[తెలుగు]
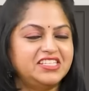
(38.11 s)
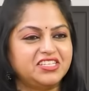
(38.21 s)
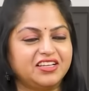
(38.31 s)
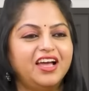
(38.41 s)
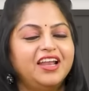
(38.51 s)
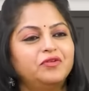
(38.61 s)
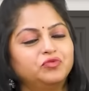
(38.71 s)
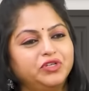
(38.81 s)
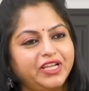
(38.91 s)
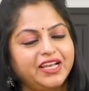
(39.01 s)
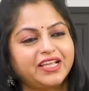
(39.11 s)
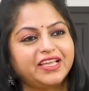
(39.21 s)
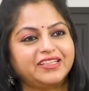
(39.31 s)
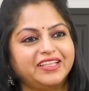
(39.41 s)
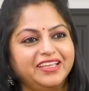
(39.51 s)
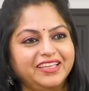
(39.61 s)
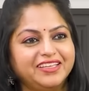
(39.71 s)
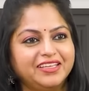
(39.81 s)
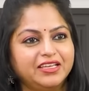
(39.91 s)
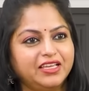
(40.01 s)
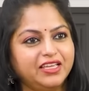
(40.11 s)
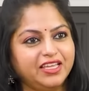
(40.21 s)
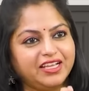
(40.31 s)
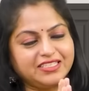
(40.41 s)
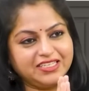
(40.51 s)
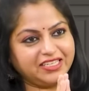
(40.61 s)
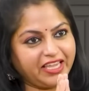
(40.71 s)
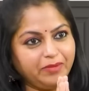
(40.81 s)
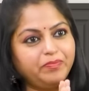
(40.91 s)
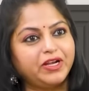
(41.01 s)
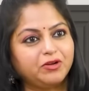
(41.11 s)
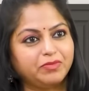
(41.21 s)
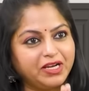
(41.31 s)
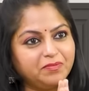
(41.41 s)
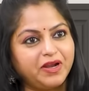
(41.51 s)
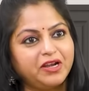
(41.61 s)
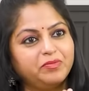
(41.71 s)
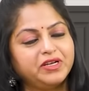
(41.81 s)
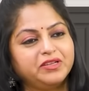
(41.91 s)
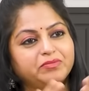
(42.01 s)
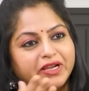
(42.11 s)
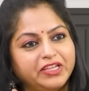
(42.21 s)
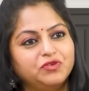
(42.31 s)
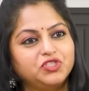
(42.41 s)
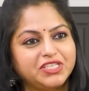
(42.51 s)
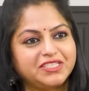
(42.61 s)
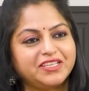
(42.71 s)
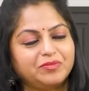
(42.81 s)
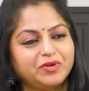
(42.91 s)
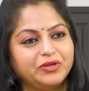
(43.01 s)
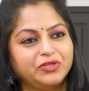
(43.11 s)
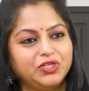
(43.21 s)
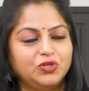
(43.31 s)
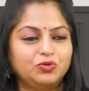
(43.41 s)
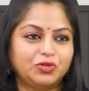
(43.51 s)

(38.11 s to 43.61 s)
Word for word: నిజంగా అలా ఉండే లెక్కైతే ఇంకా అసలు ఇంకేం పెట్టం మనీ ప్లాంట్ పెట్టి మనీ వచ్చేస్తారమ్మ గారు ఇల్లు